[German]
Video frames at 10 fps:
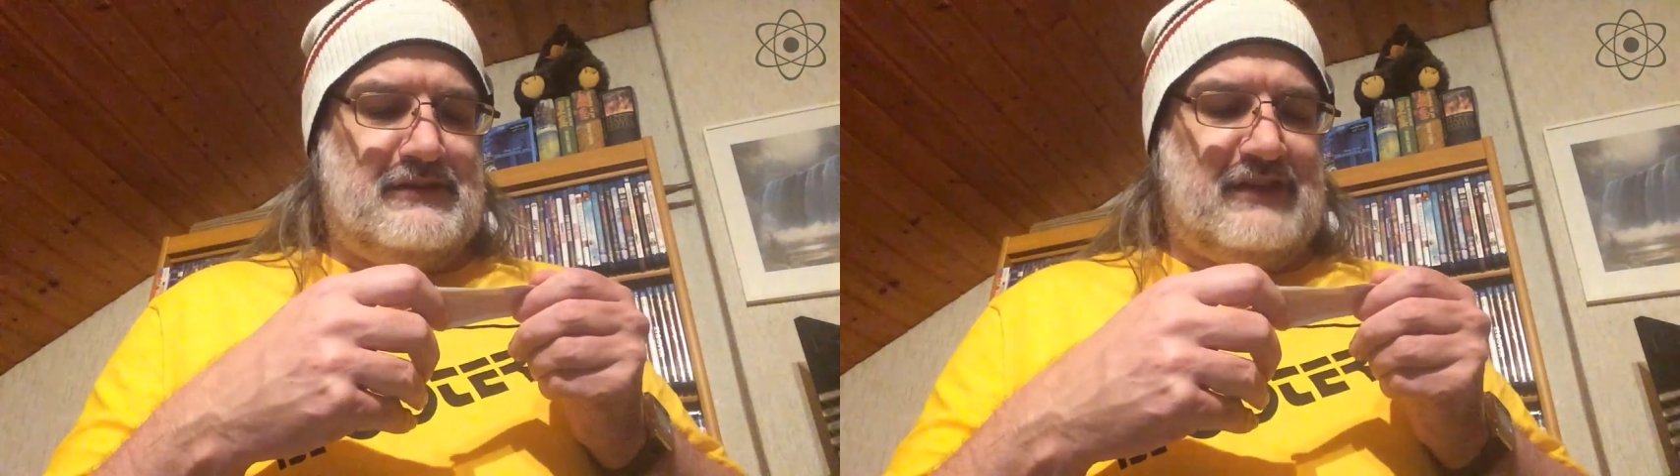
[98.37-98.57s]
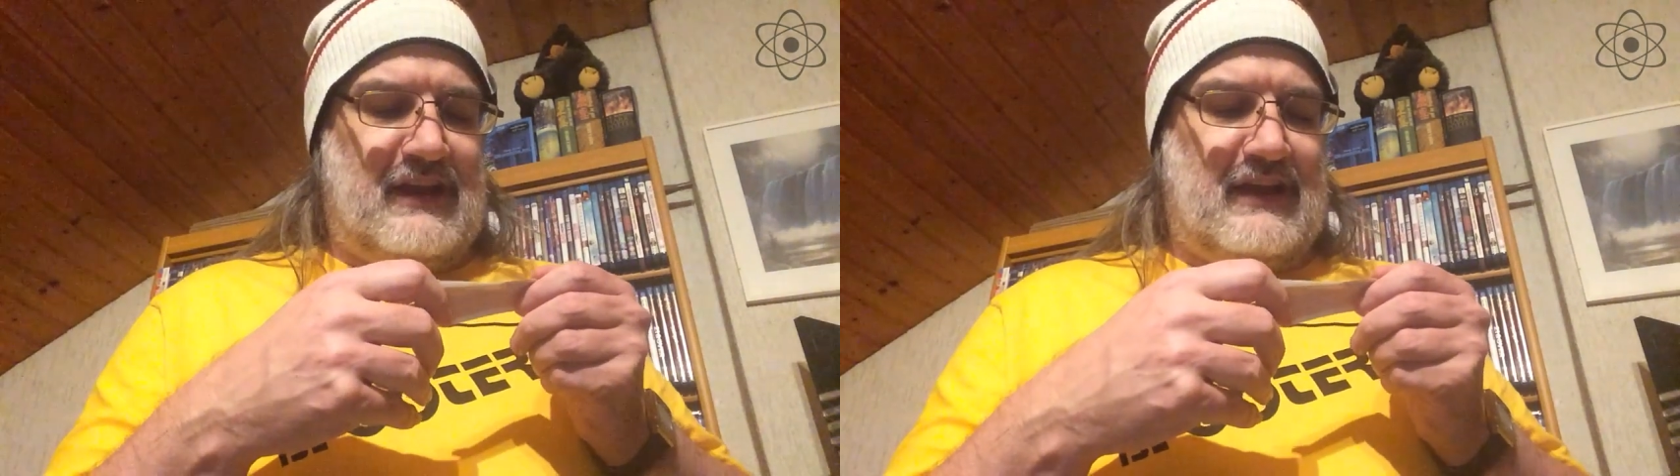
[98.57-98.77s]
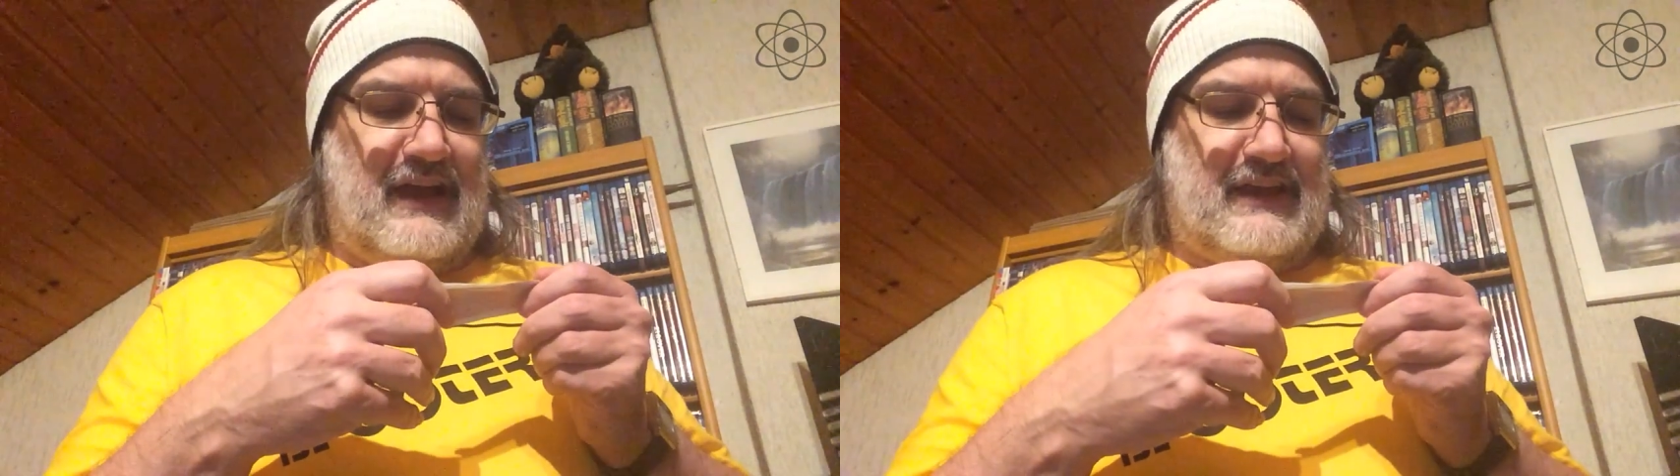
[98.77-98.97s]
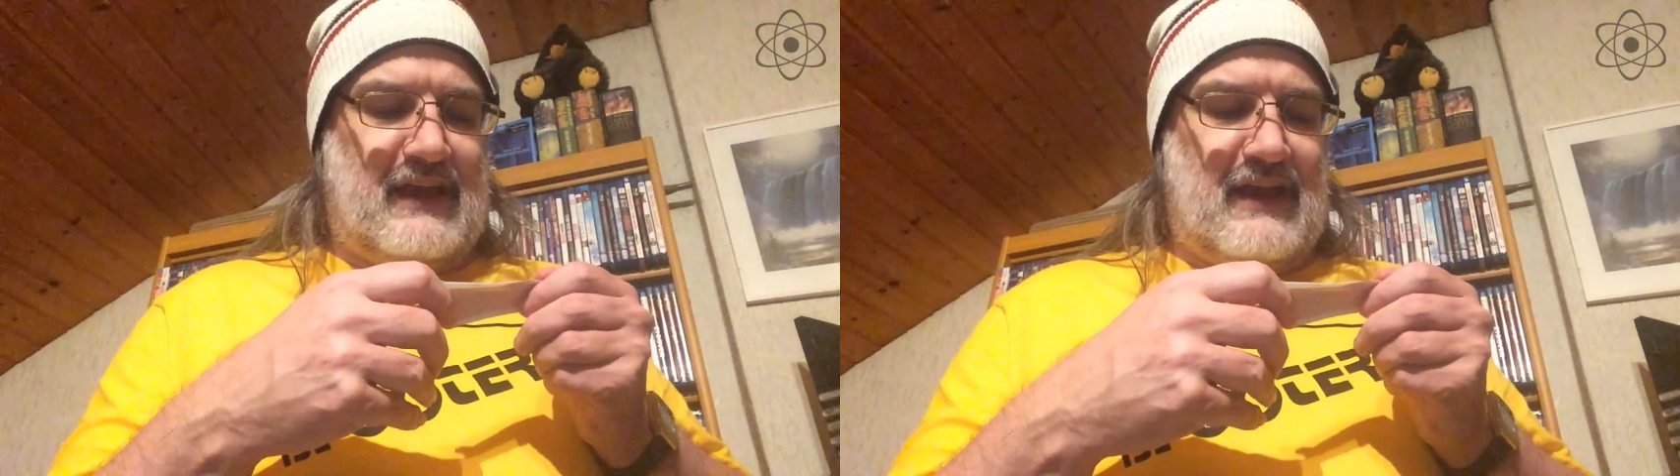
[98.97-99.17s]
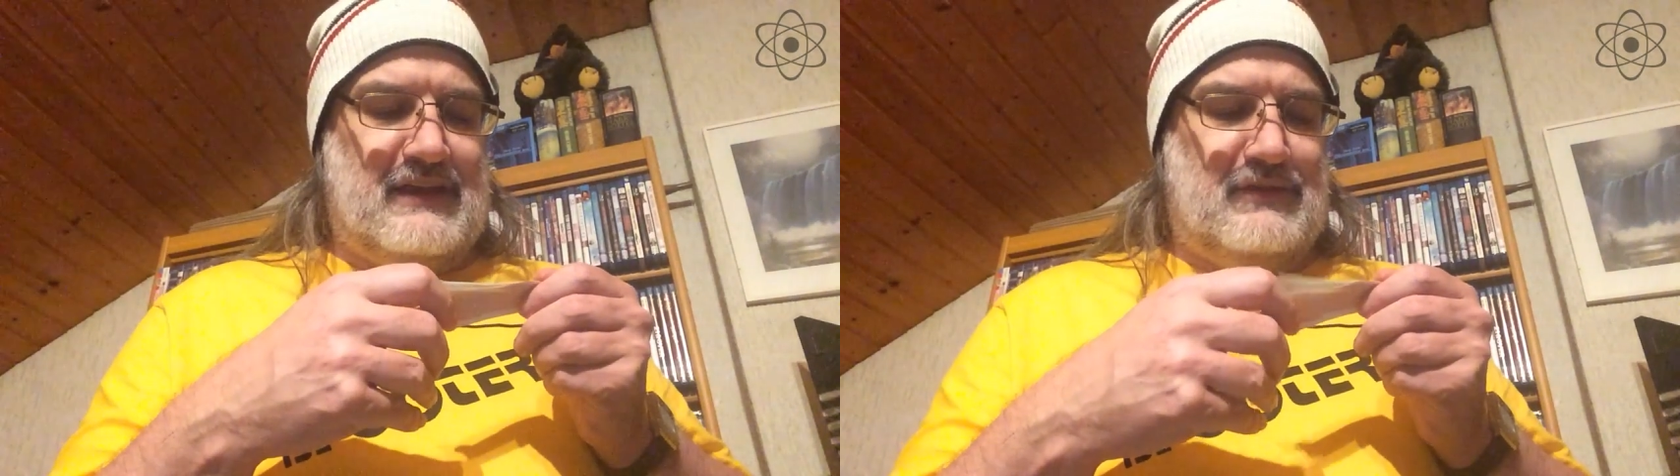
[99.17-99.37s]
Jelly like
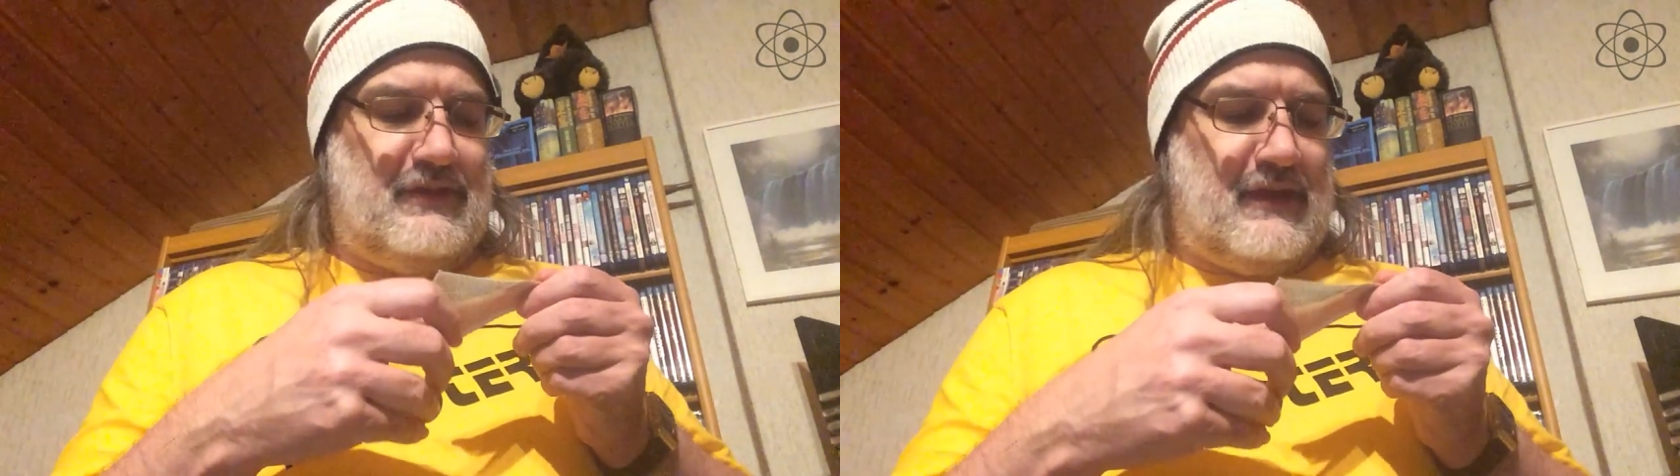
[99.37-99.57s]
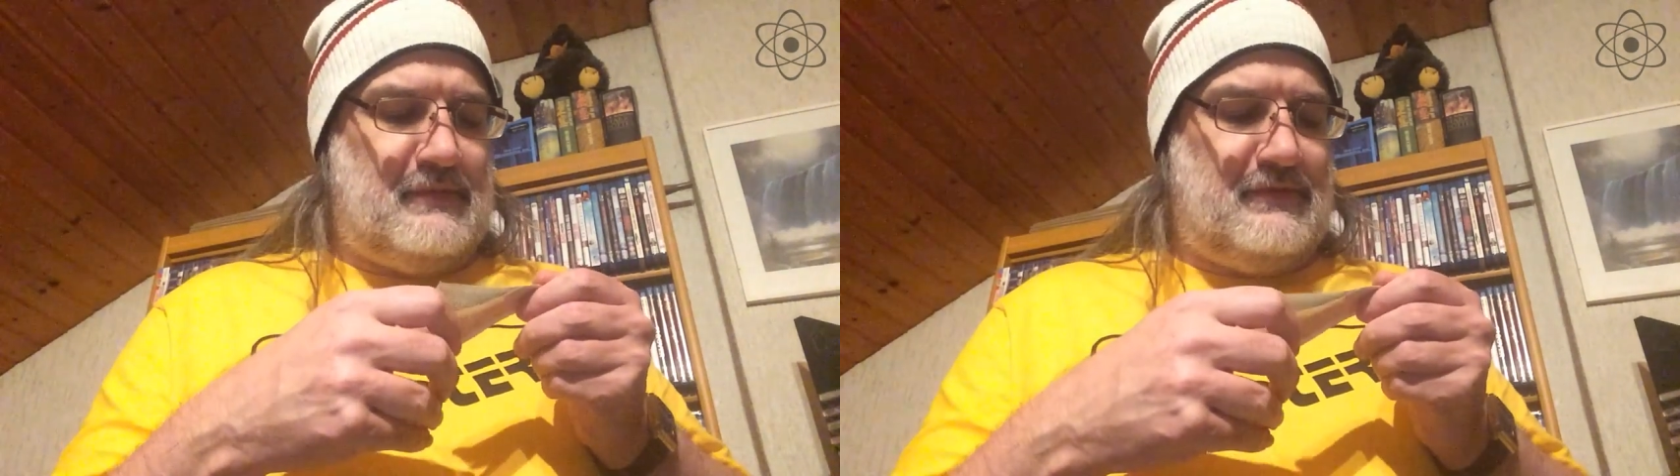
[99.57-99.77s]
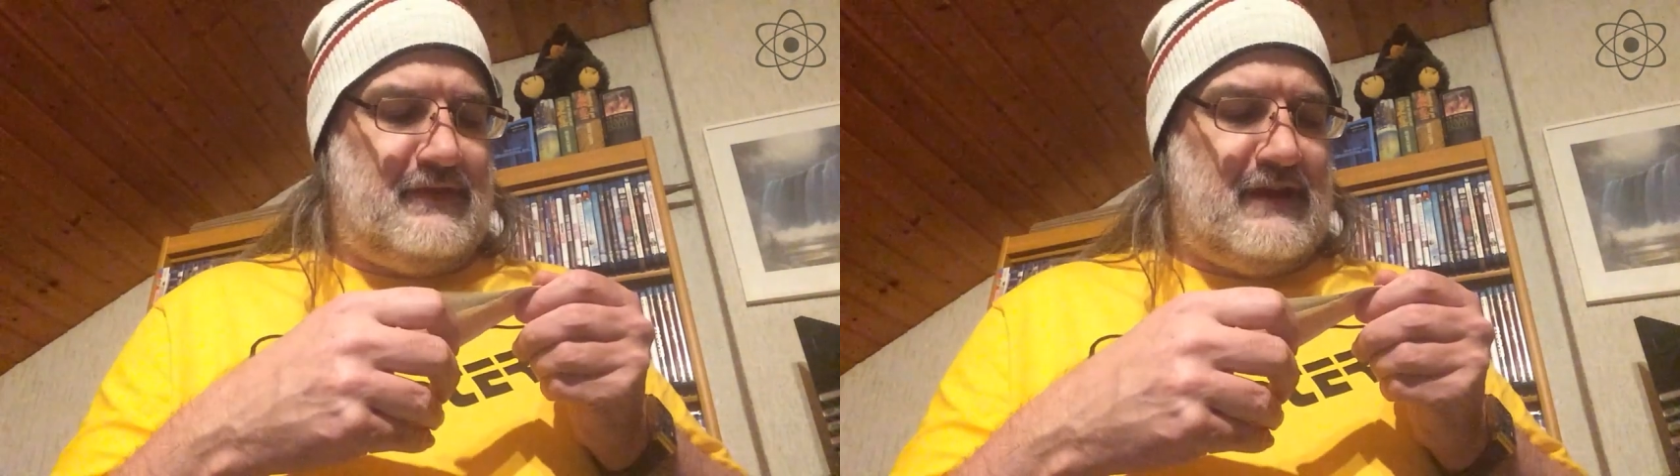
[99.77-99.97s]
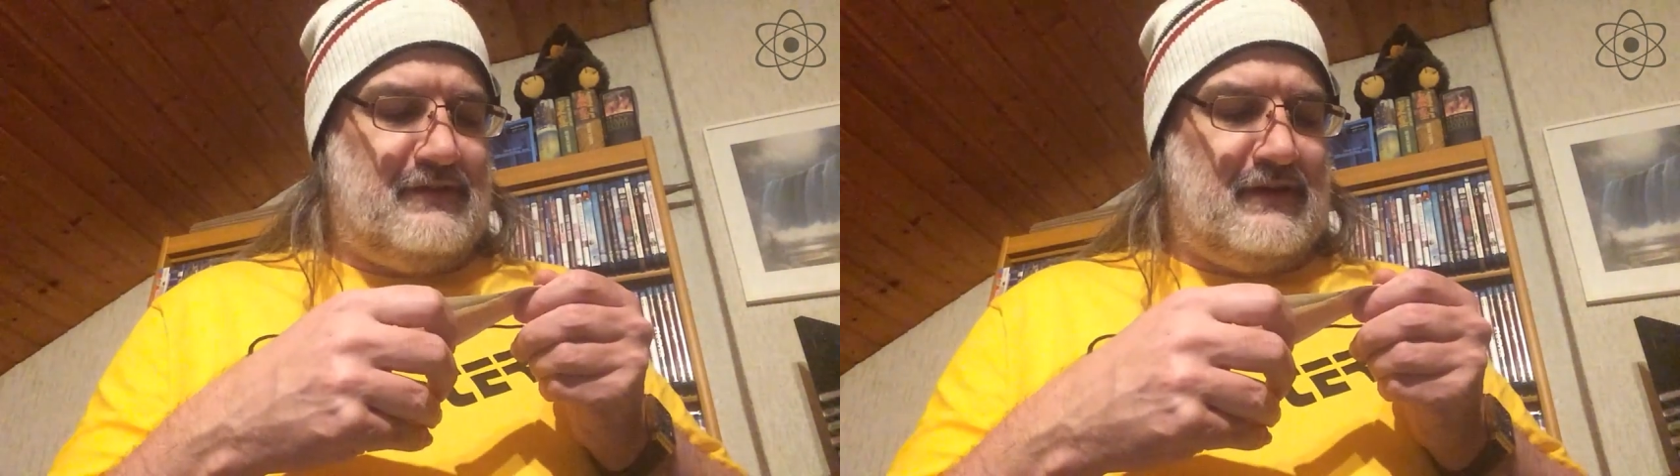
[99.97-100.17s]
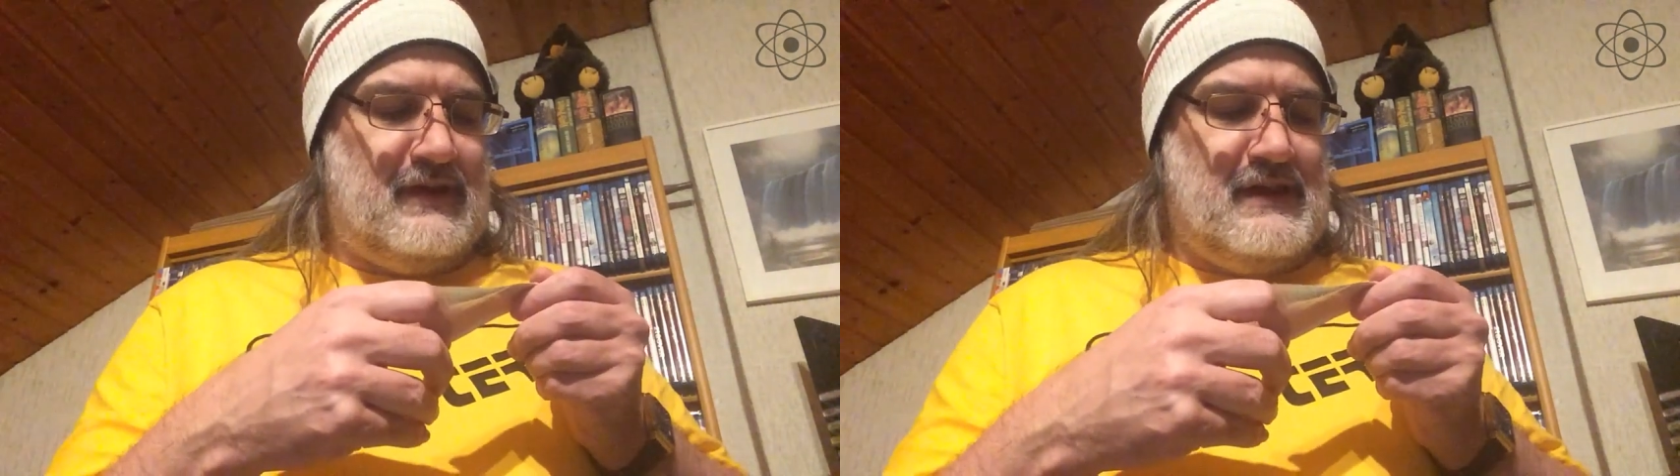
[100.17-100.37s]
candy with apple
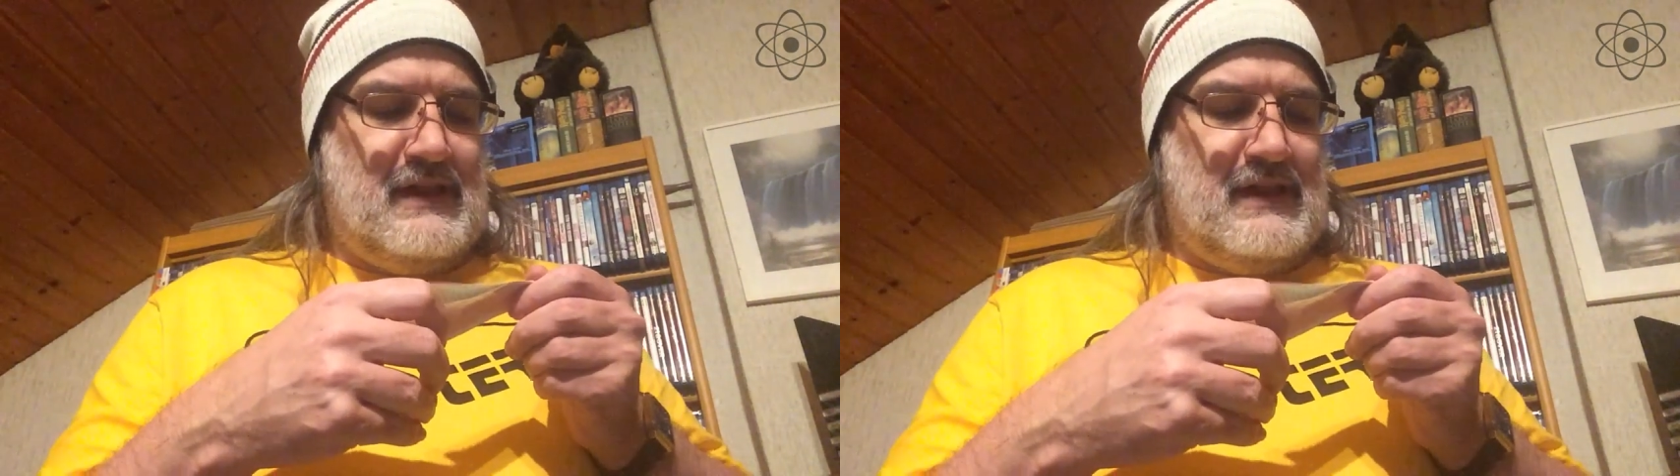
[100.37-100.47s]
flavor.